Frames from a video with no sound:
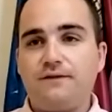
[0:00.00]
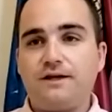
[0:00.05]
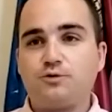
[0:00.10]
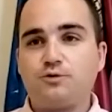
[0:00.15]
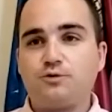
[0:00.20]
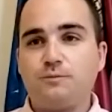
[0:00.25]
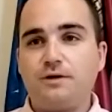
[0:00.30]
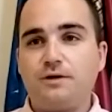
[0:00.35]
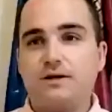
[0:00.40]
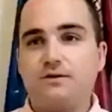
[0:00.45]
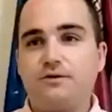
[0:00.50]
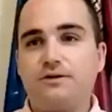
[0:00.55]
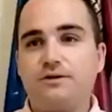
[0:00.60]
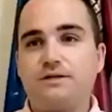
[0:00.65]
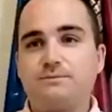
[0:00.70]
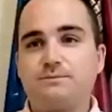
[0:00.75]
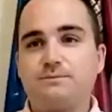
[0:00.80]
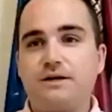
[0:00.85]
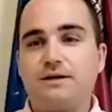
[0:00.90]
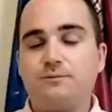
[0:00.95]
asumirlo y
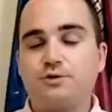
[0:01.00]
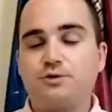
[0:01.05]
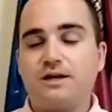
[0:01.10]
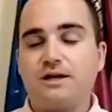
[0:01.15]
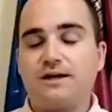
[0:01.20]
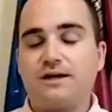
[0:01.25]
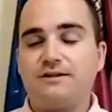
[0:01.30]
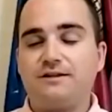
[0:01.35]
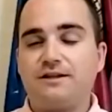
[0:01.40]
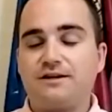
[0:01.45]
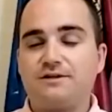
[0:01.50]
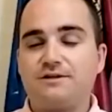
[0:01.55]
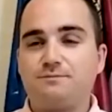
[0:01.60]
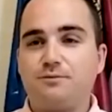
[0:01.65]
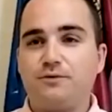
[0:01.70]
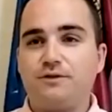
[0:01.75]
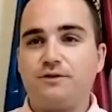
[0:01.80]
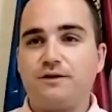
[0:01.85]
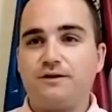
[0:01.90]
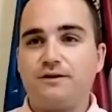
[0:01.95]
esperamos que la gente
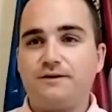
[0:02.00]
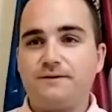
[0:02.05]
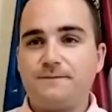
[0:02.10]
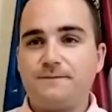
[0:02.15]
responda